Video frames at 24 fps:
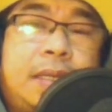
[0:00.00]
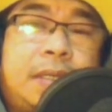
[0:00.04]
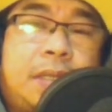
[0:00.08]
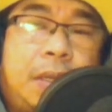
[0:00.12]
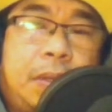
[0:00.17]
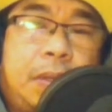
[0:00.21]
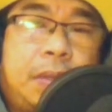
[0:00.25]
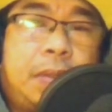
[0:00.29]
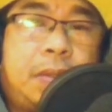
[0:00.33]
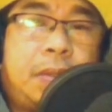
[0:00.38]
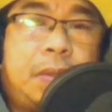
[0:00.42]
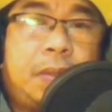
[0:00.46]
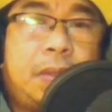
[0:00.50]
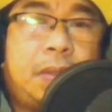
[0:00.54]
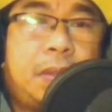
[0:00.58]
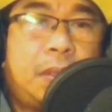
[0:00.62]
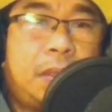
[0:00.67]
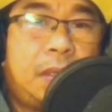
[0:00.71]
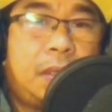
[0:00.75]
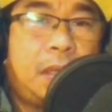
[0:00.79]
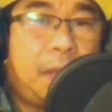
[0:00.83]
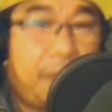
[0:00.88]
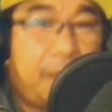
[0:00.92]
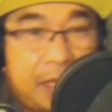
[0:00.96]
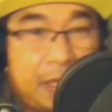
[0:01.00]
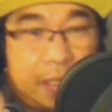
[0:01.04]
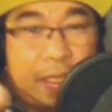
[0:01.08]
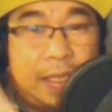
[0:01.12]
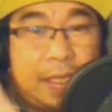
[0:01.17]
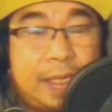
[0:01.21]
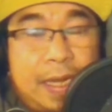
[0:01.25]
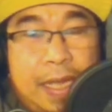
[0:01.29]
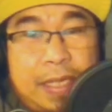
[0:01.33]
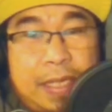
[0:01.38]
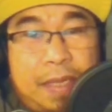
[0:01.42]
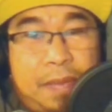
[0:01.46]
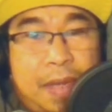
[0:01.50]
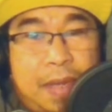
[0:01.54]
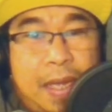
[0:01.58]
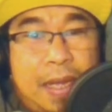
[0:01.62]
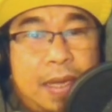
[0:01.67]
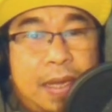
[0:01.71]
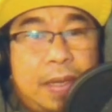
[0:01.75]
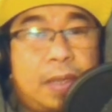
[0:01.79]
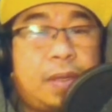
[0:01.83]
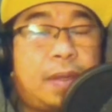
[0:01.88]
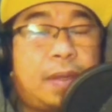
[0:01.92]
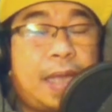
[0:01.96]
So, ipagdasal din natin mga
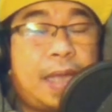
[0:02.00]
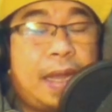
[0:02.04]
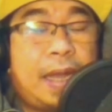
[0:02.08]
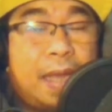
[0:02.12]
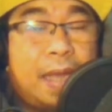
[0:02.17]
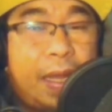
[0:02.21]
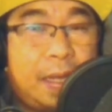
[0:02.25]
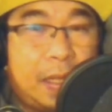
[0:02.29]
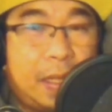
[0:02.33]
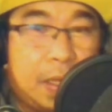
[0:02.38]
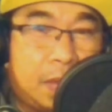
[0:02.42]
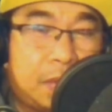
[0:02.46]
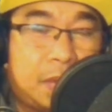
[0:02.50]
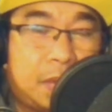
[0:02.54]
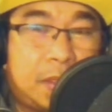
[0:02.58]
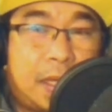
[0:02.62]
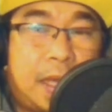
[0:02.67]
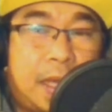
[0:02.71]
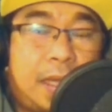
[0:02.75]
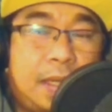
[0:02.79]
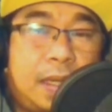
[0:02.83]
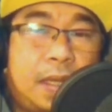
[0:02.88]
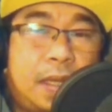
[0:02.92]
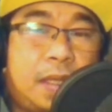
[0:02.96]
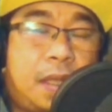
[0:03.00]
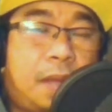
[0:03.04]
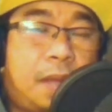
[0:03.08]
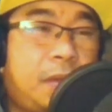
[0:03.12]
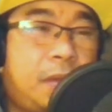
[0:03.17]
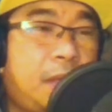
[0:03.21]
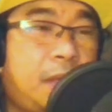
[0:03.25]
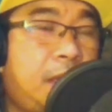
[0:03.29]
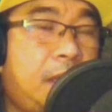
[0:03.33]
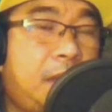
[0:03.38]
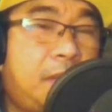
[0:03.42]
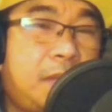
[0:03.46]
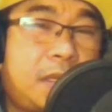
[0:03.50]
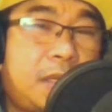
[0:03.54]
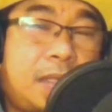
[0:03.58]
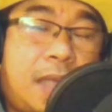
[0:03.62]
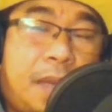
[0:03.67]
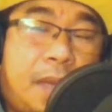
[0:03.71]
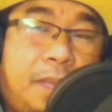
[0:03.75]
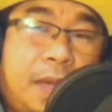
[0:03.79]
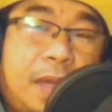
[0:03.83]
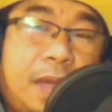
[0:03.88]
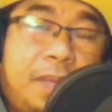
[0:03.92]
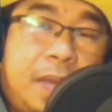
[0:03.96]
Karil dahil narinig ko doon sa kanyang interview ni
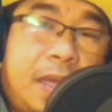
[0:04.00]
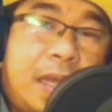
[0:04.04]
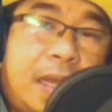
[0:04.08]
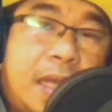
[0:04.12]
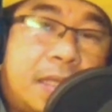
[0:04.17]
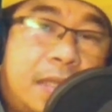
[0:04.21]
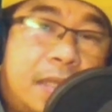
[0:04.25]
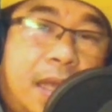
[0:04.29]
Bisdak Pilipinas